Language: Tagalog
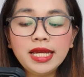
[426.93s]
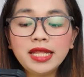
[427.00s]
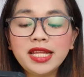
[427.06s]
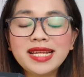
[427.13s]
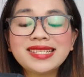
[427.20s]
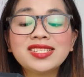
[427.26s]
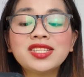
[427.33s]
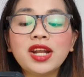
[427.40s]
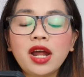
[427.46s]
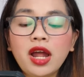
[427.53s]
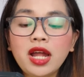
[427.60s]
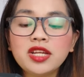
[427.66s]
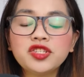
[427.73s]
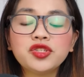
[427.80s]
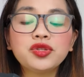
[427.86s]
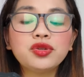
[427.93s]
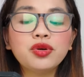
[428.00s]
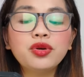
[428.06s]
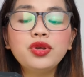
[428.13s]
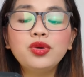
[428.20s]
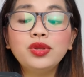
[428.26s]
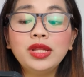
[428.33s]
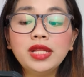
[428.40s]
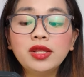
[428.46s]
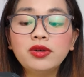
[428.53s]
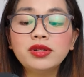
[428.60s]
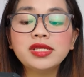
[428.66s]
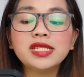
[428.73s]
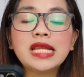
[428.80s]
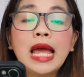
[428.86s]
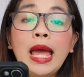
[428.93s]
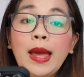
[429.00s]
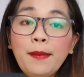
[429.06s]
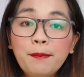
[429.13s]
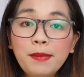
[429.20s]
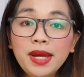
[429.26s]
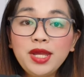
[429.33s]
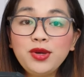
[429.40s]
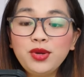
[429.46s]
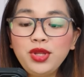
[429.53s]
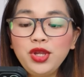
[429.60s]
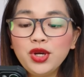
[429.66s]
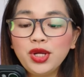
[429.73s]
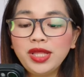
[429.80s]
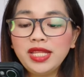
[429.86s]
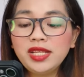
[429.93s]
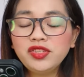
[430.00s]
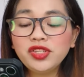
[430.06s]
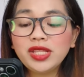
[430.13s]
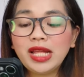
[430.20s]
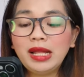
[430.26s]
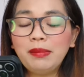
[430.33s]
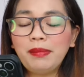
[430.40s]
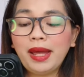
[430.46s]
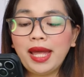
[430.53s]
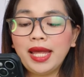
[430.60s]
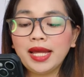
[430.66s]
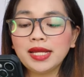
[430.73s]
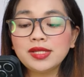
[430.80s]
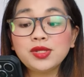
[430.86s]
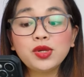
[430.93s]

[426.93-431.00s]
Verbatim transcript: get extra cash through UD Loans by Union Digital Bank.